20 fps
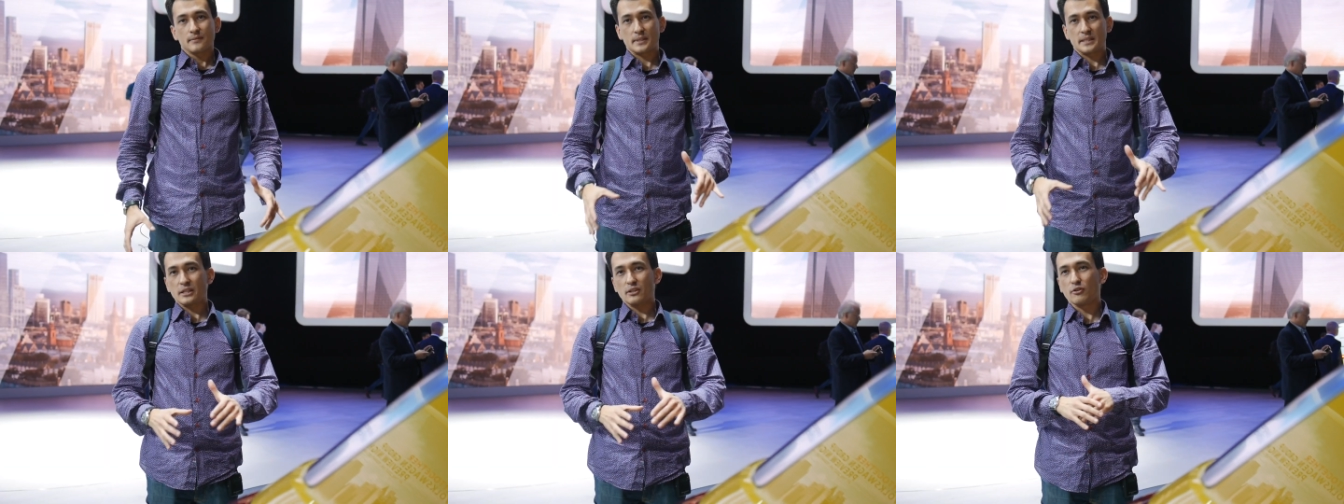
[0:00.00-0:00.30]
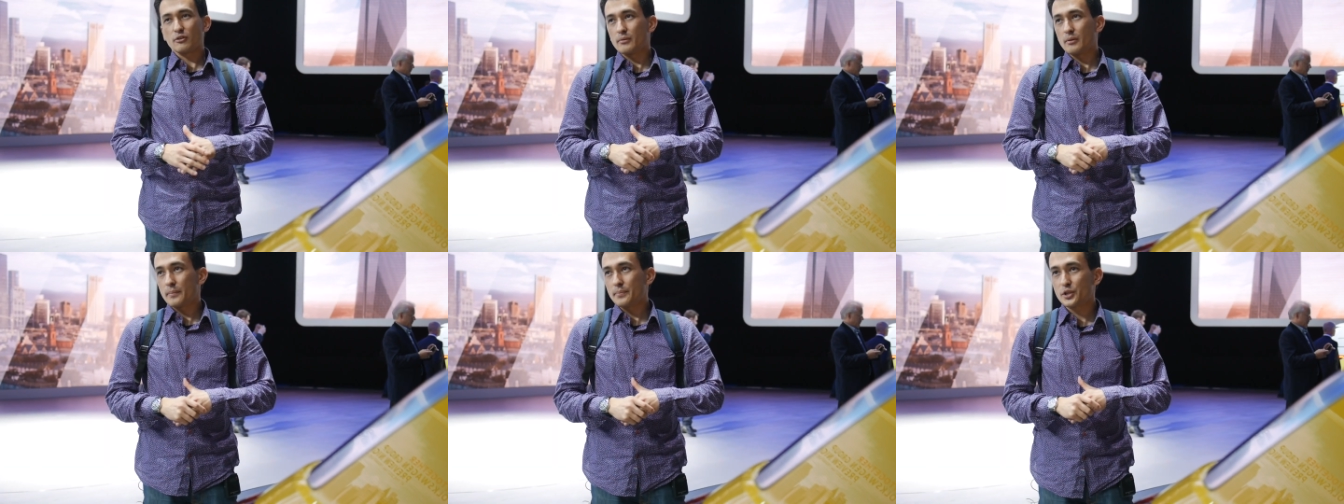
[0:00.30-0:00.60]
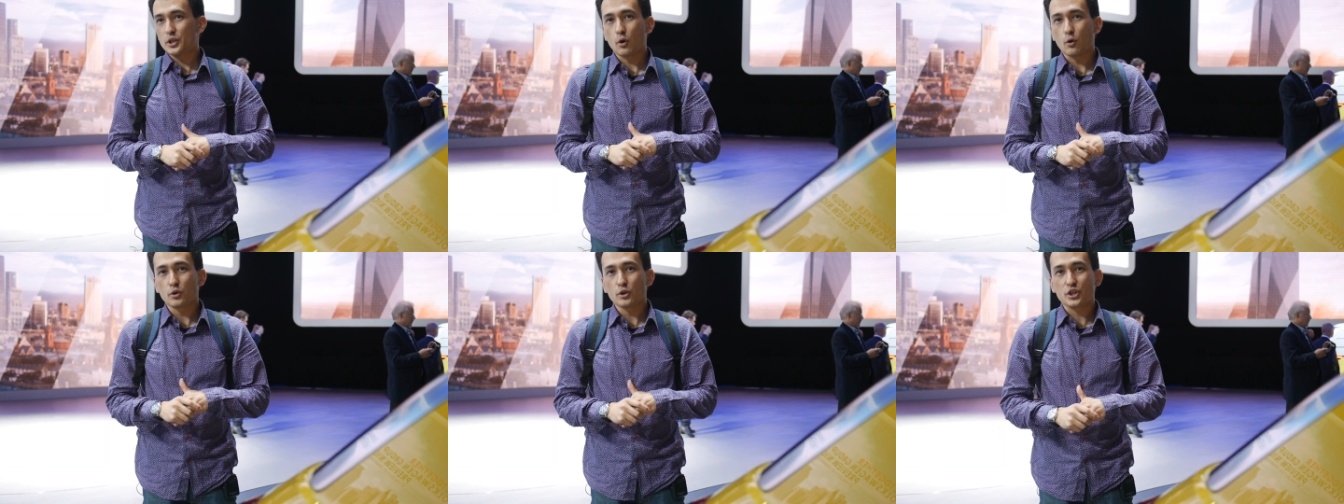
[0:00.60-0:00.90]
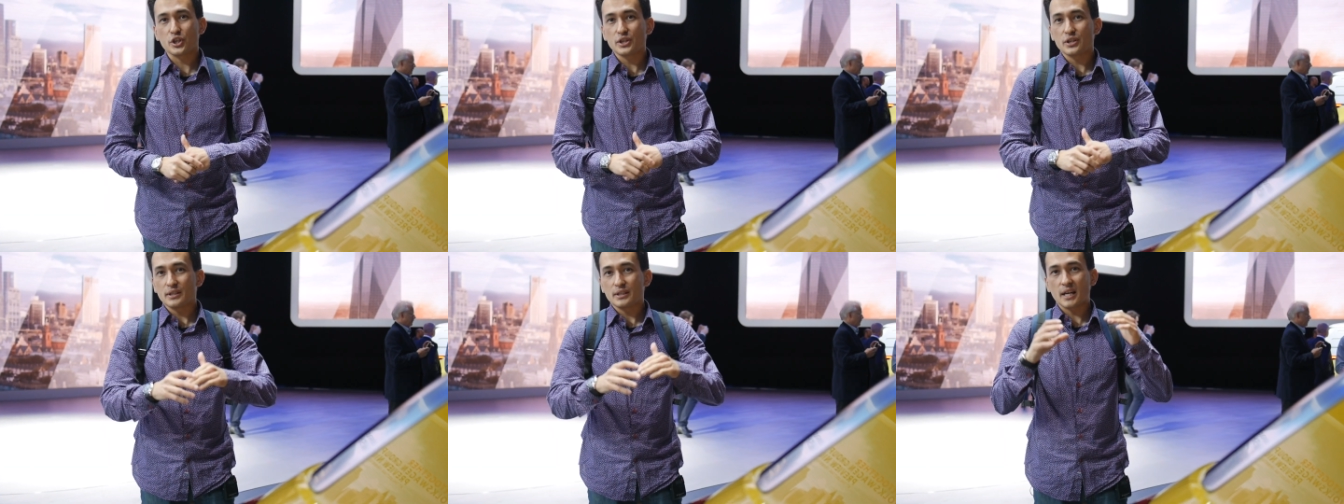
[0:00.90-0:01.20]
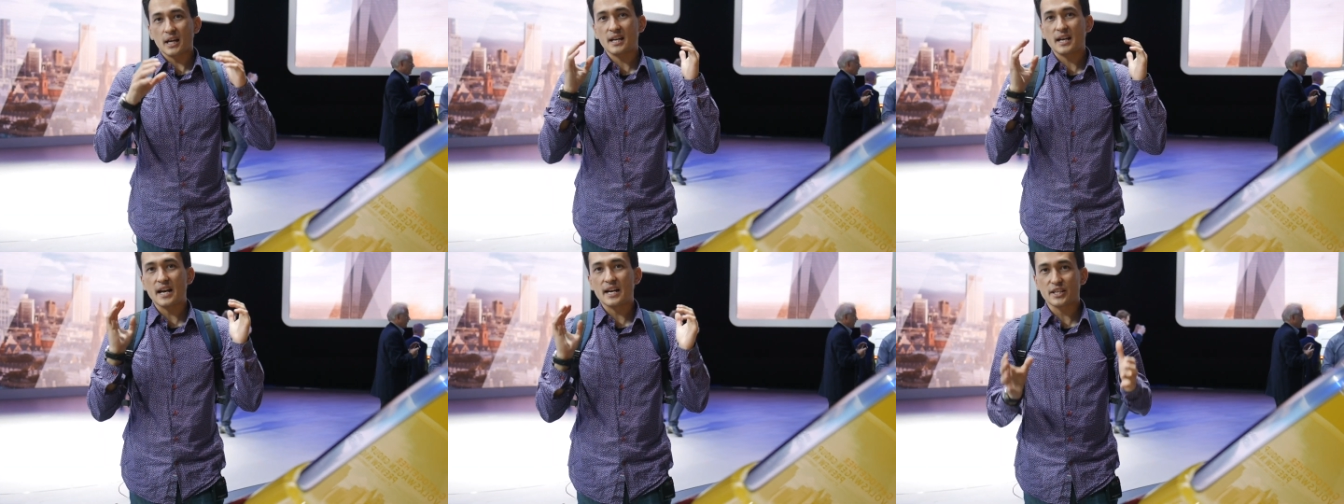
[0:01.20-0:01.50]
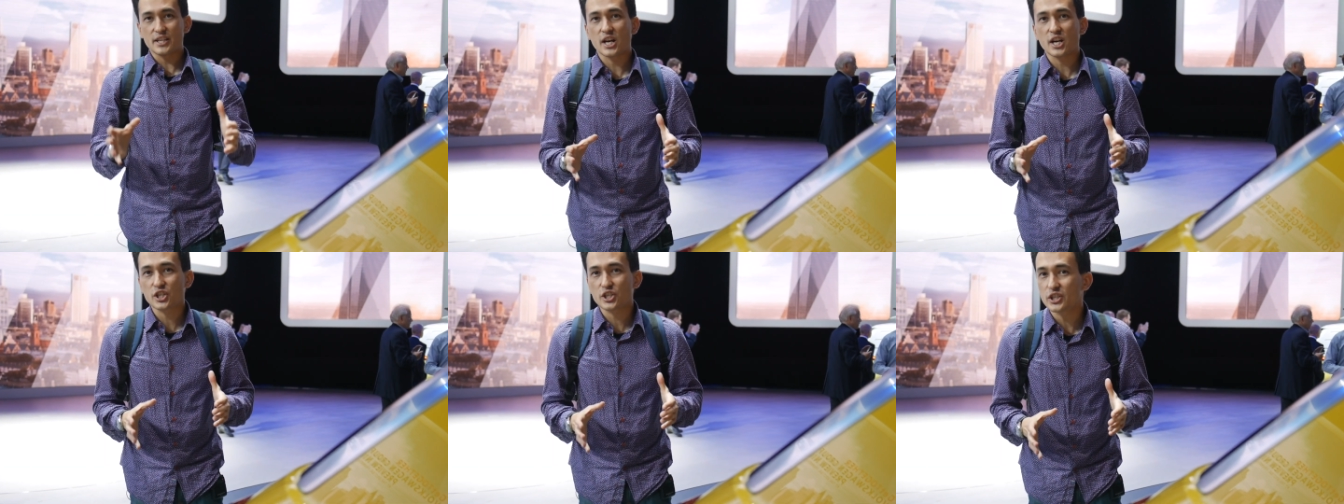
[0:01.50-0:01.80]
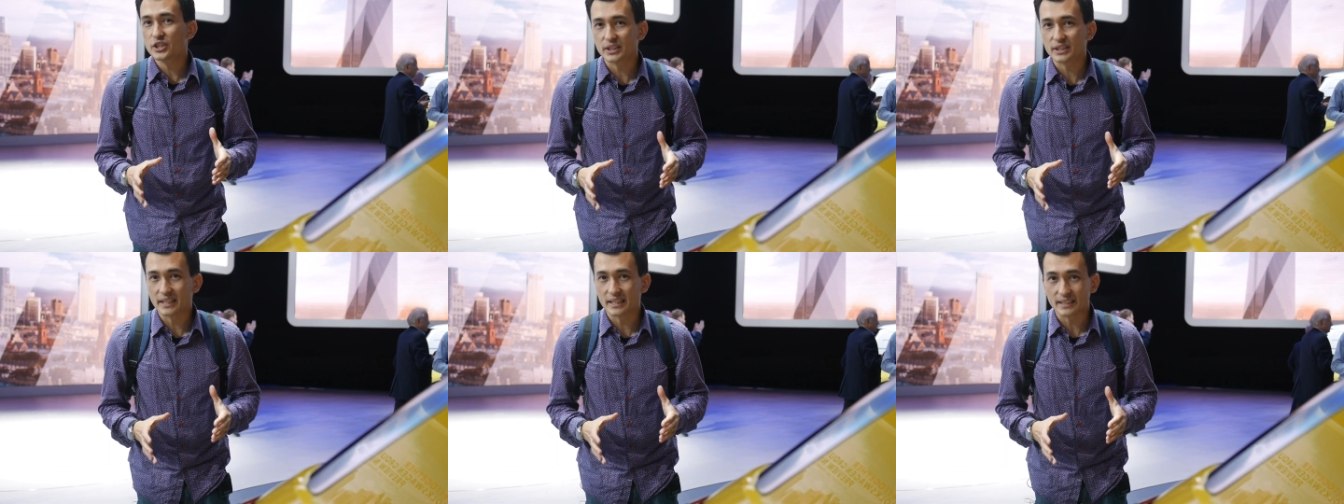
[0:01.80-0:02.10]
В целом вообще очень такая
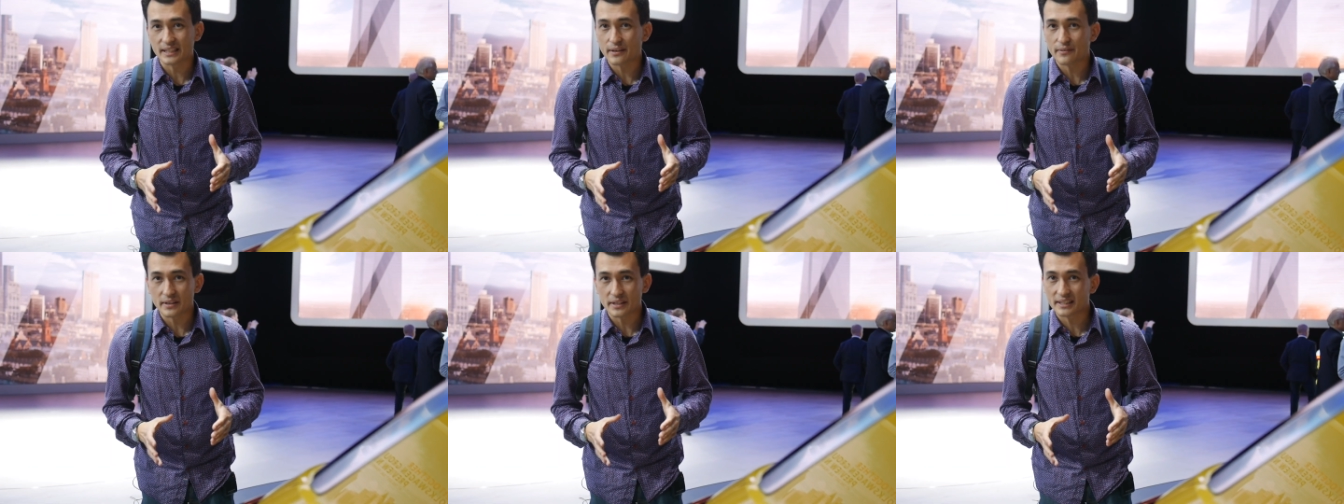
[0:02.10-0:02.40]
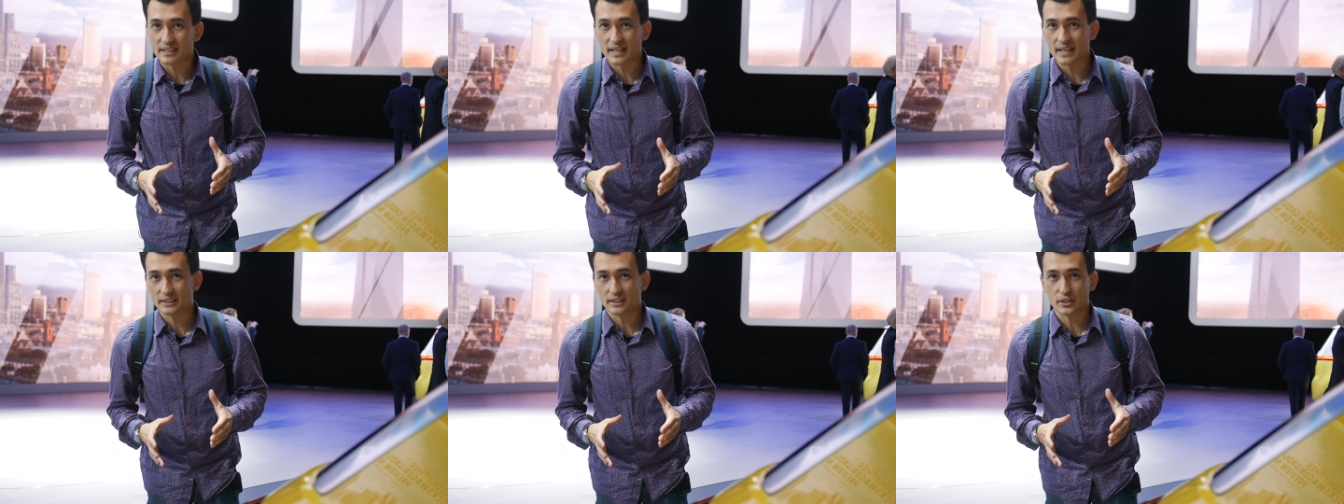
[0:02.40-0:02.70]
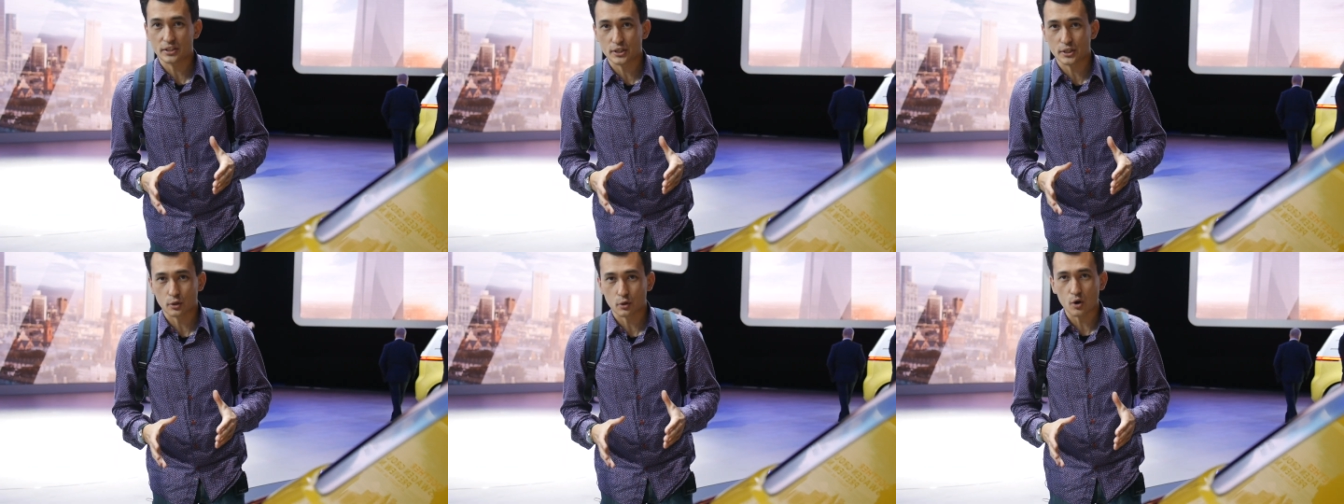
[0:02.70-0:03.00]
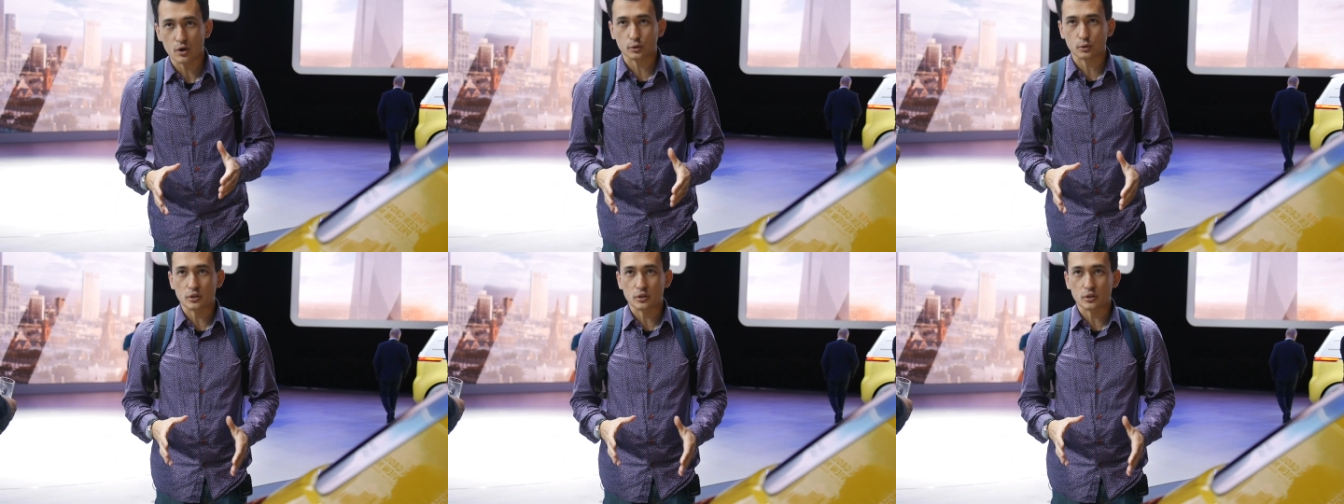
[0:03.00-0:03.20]
неожиданная новинка этот Тирок.